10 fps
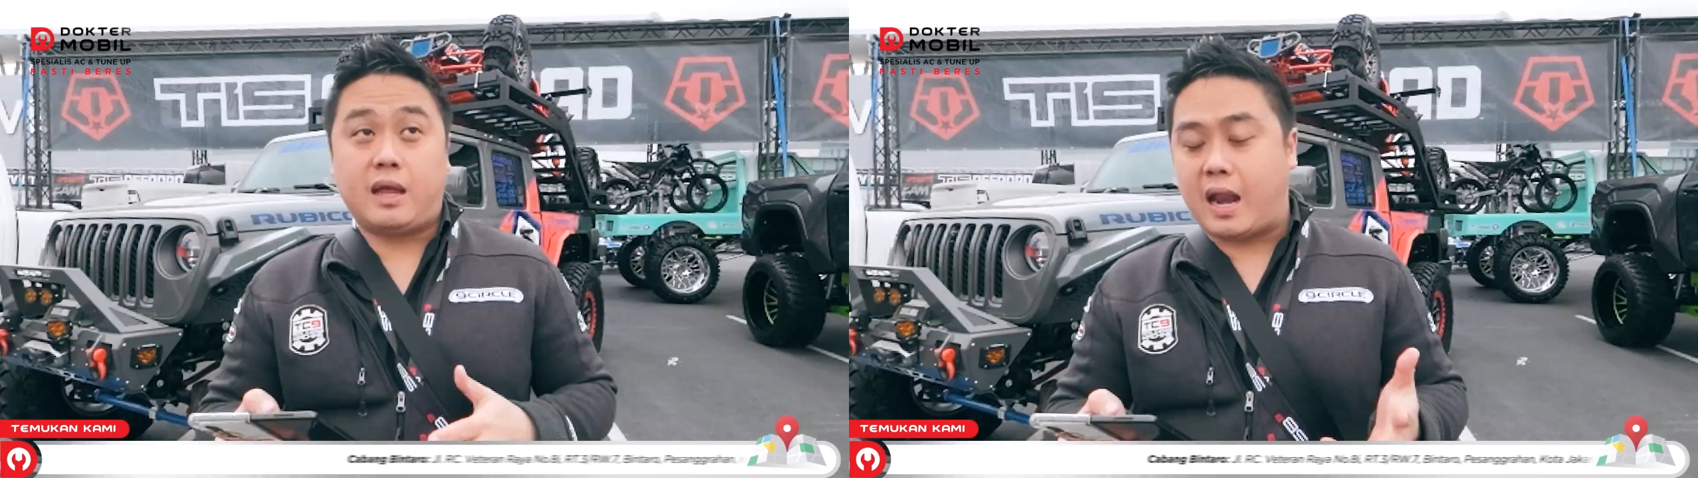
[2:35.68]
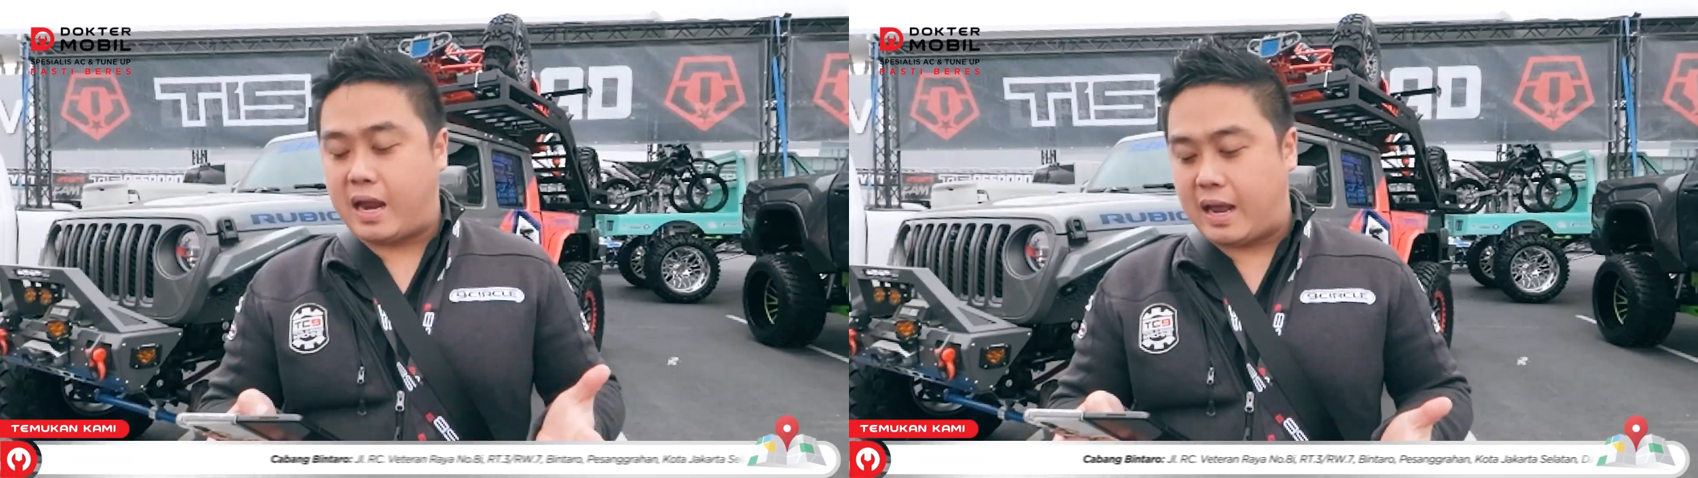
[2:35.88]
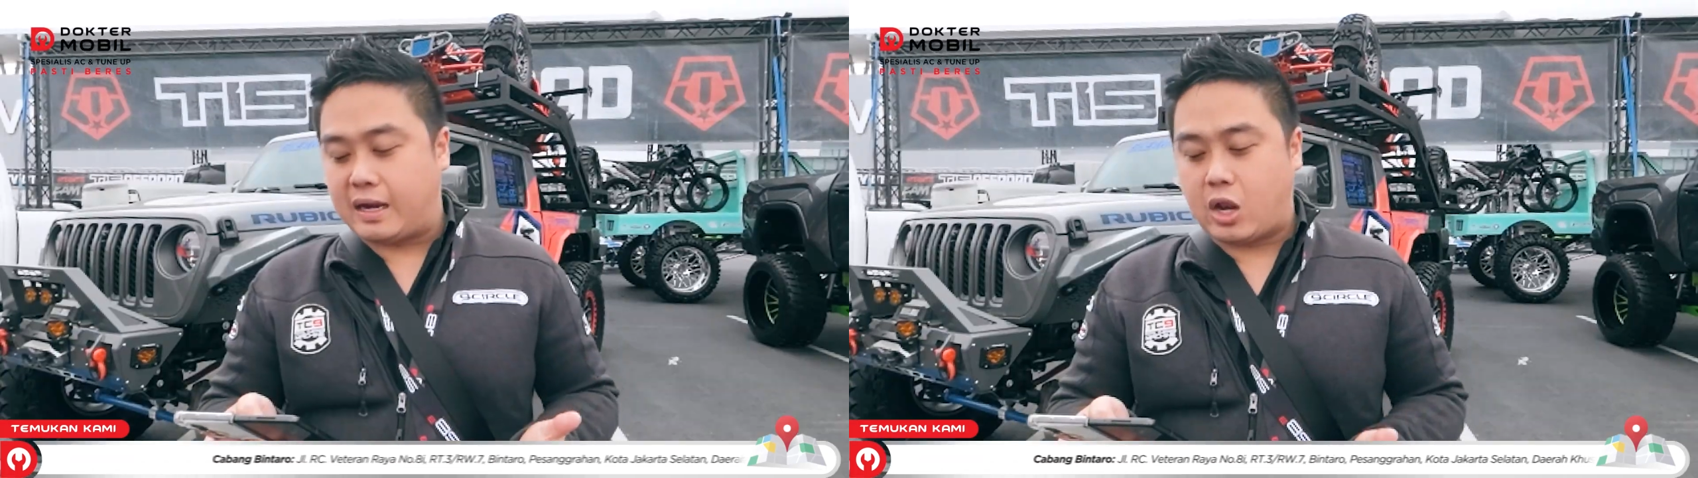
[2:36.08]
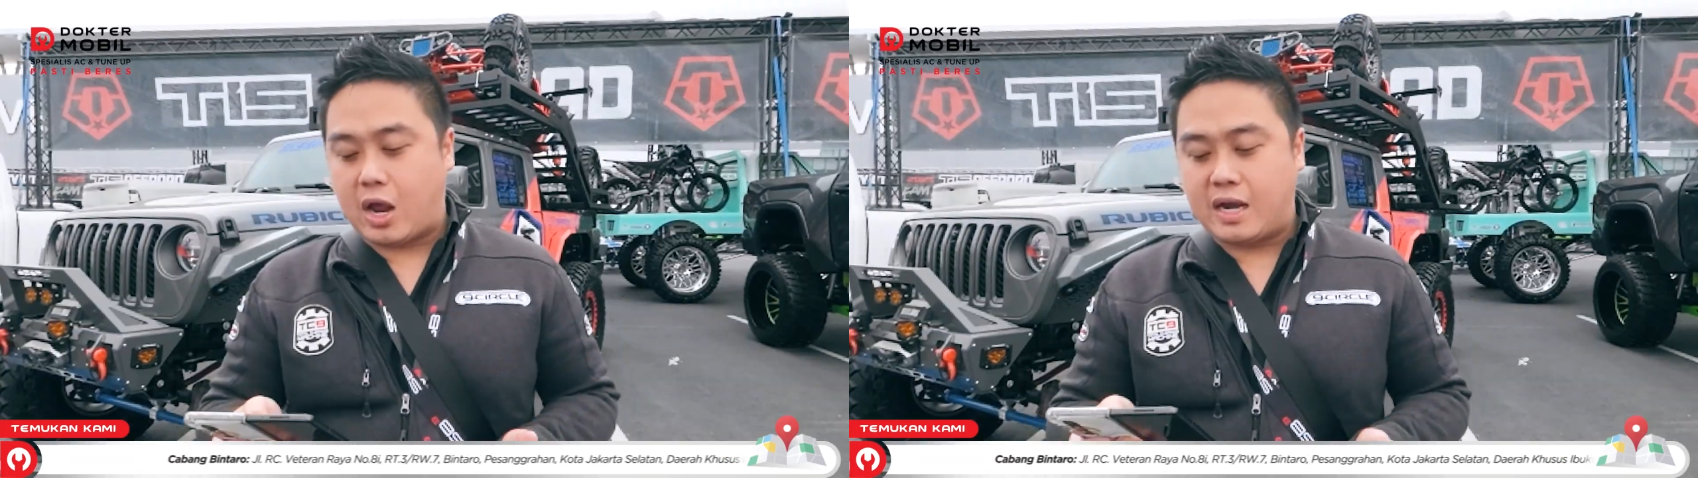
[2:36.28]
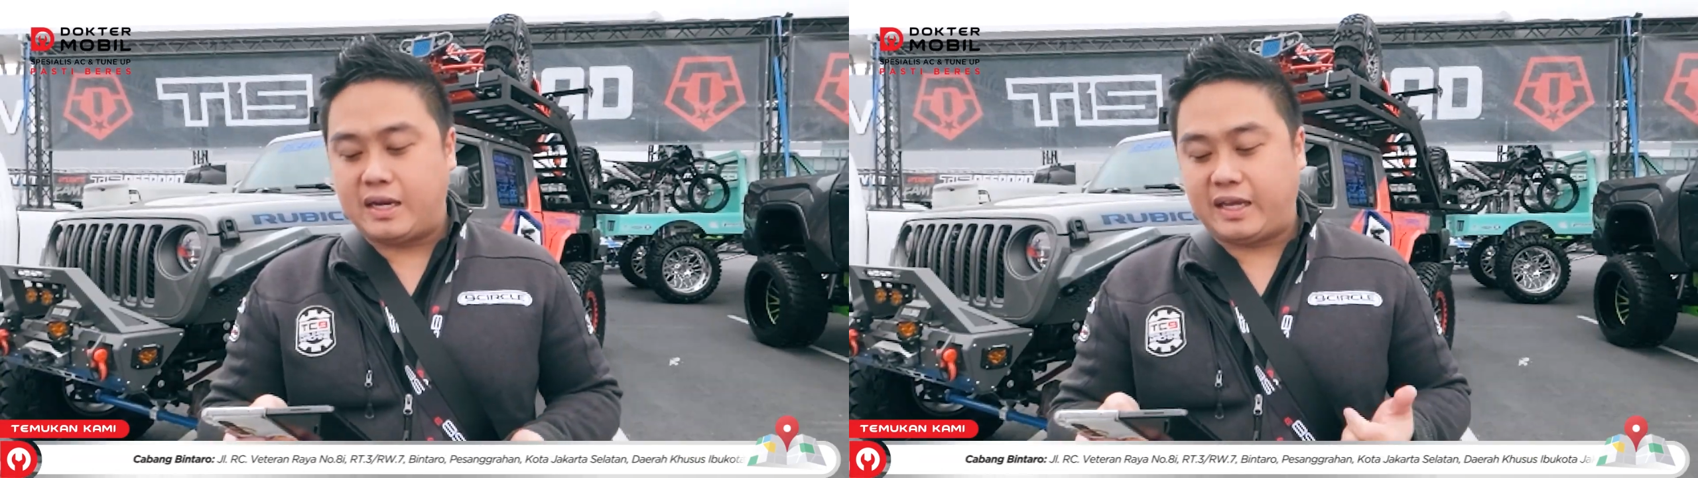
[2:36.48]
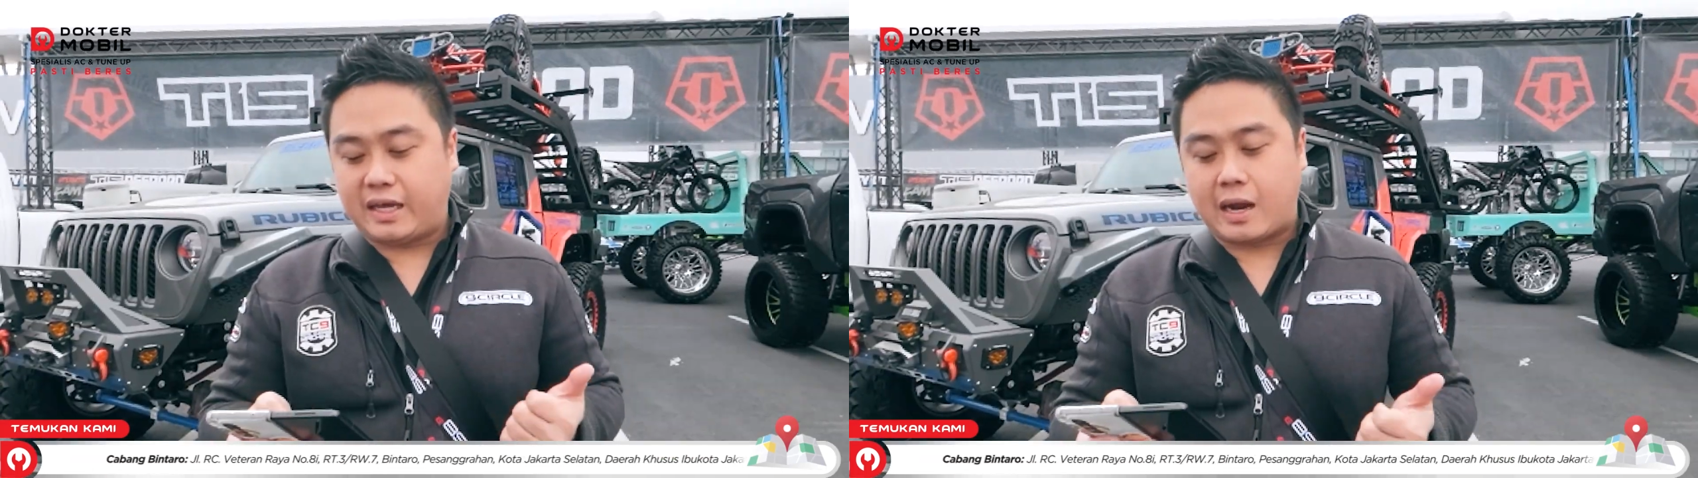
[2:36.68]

yang lain-lain kalau ada nikir